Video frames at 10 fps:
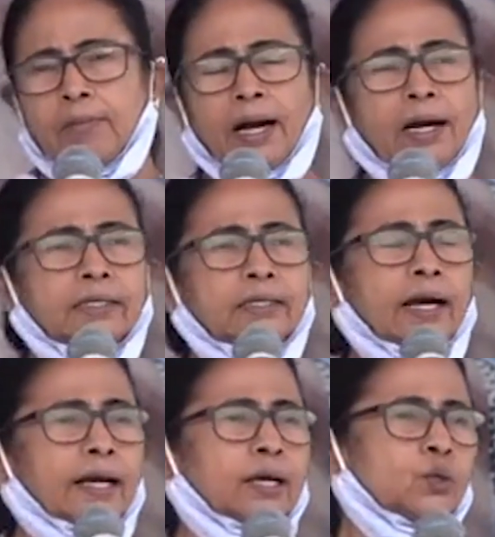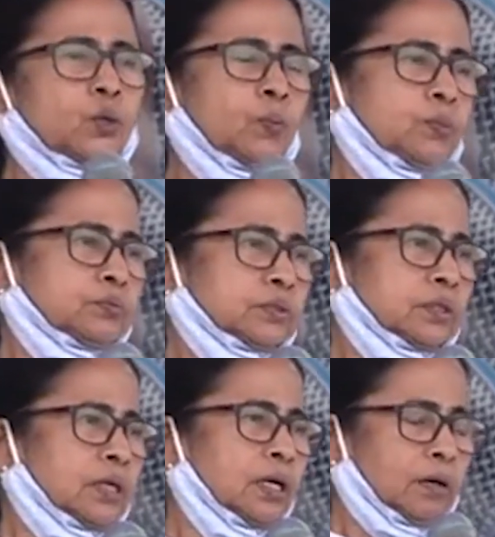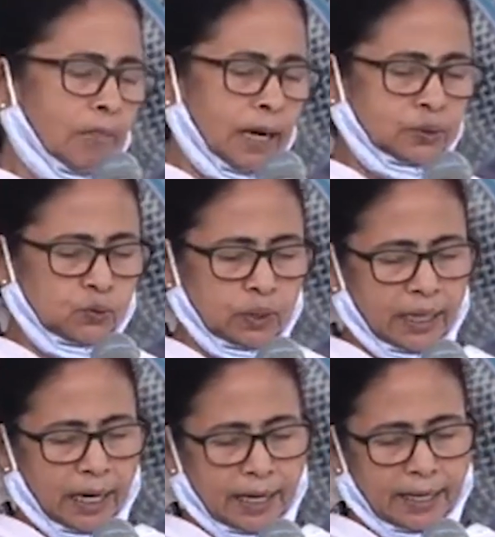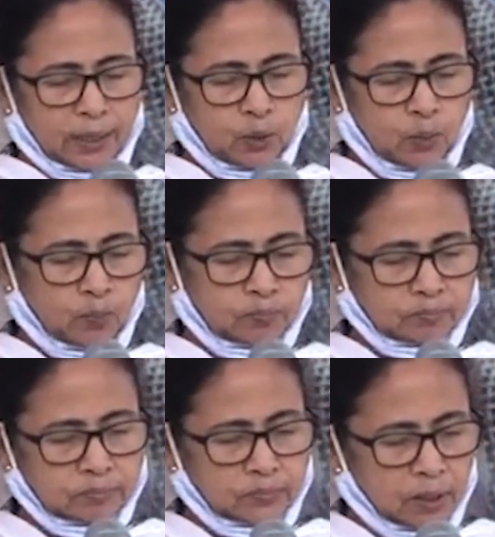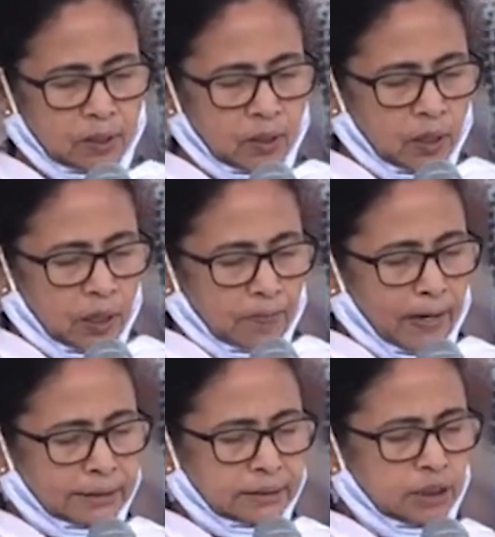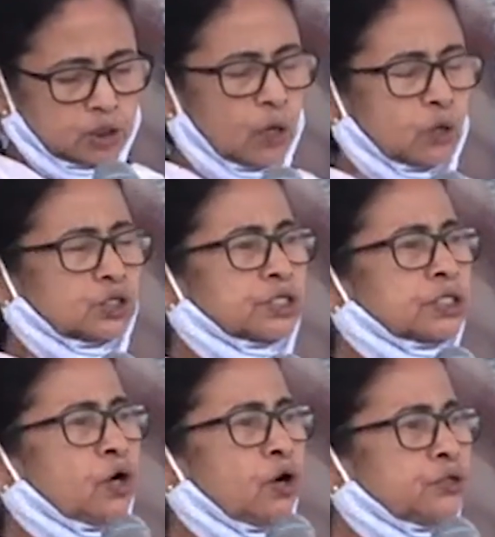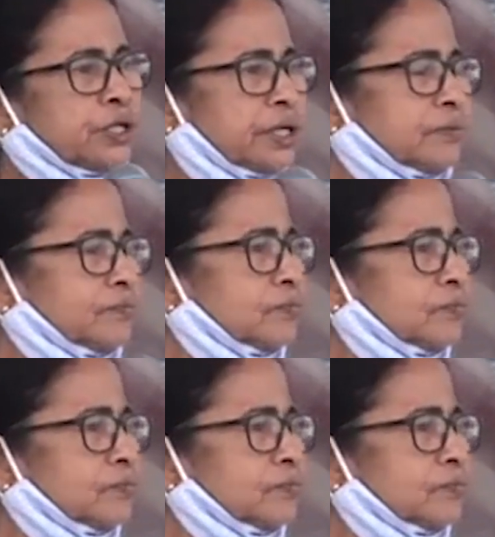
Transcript: মা কালীর আর এক রূপ মা দুর্গার আর এক রূপ প্রাচীন সংস্কৃতি গ্রন্থে